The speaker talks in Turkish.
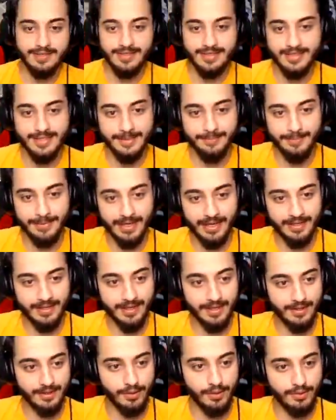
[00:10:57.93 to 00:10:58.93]

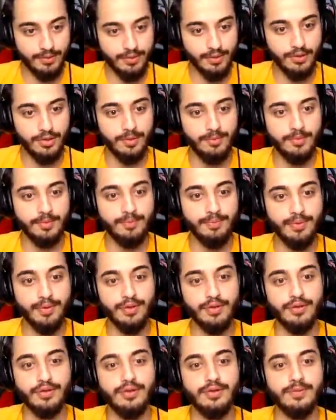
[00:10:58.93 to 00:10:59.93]
Sinsiplanlar.com'un
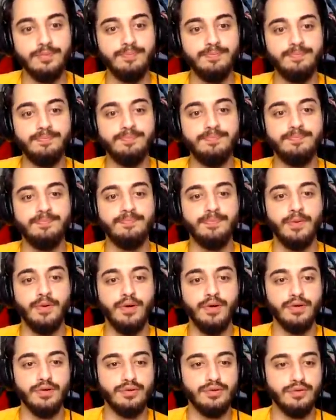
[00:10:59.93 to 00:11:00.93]
bugünkü
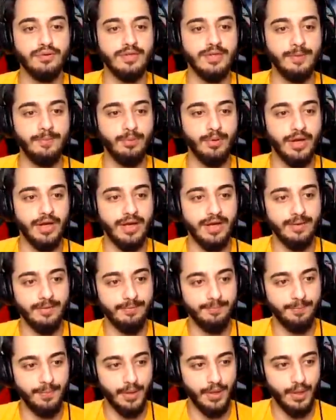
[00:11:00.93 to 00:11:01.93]
konusunda buraya
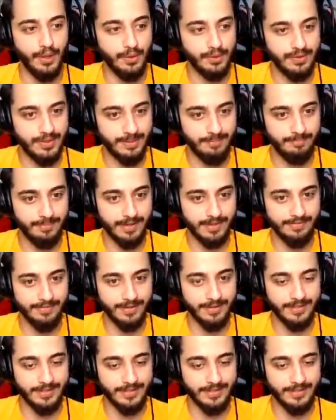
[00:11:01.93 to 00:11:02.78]
böyle uzanmak var.